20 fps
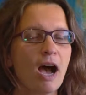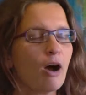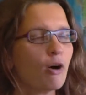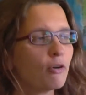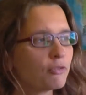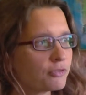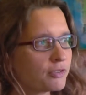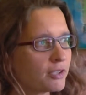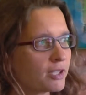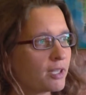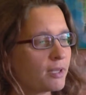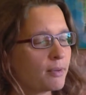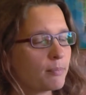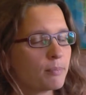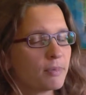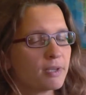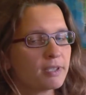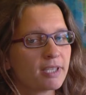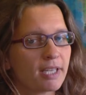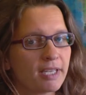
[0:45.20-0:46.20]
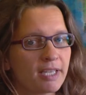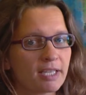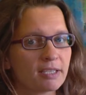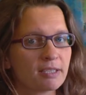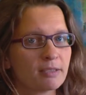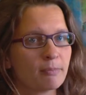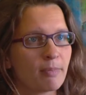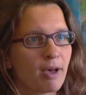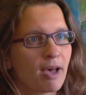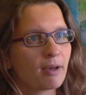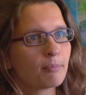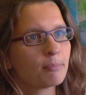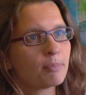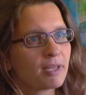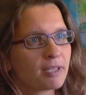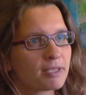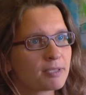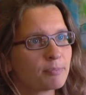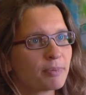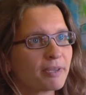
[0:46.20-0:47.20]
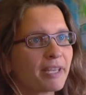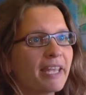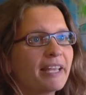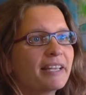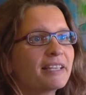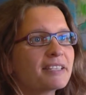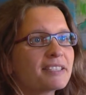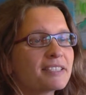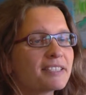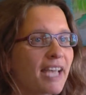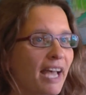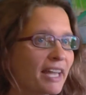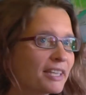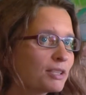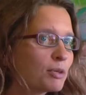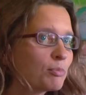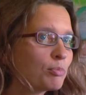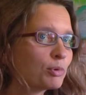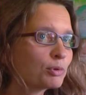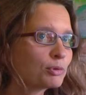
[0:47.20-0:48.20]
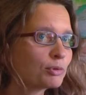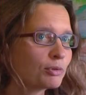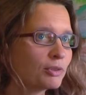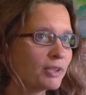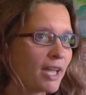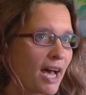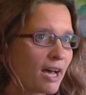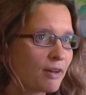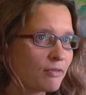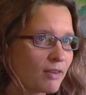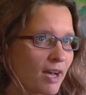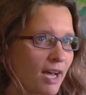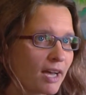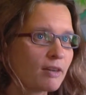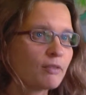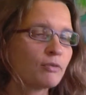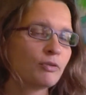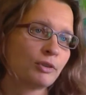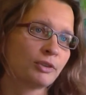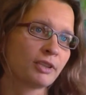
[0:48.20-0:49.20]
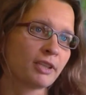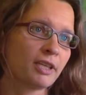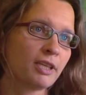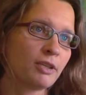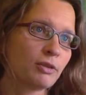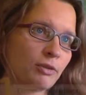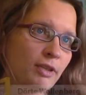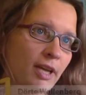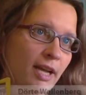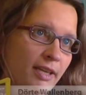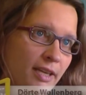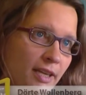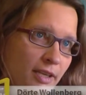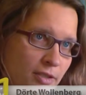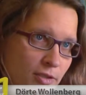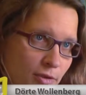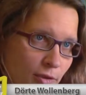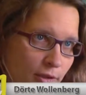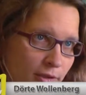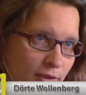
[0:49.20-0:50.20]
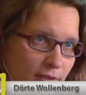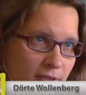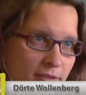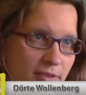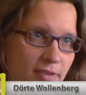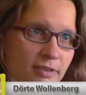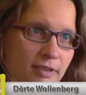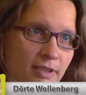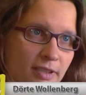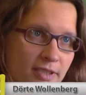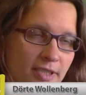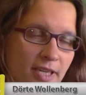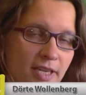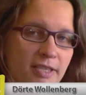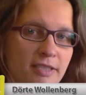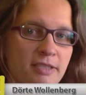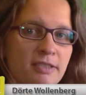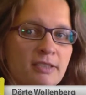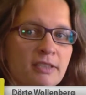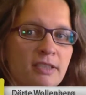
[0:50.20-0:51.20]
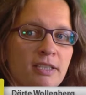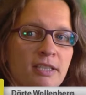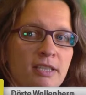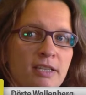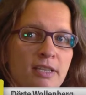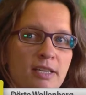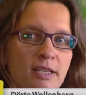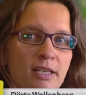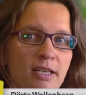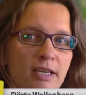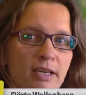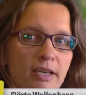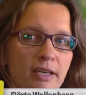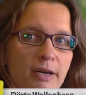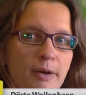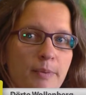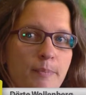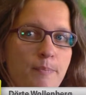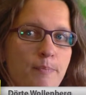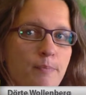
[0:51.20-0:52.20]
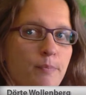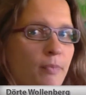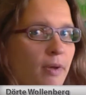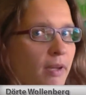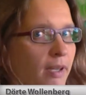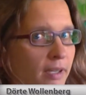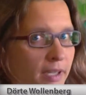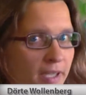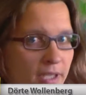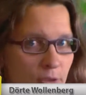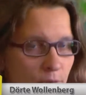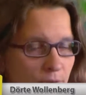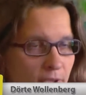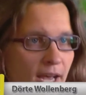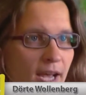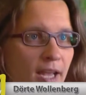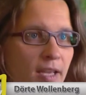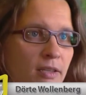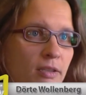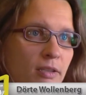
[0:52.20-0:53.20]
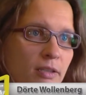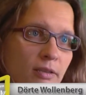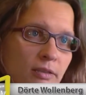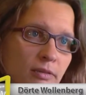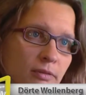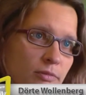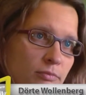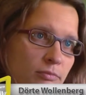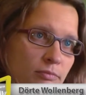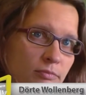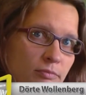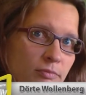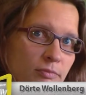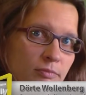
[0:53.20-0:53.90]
Auf dem Internetmarktplatz begegnen sich Angebot und Nachfrage von regionalen Erzeugnissen. Das heißt, ähm, regionale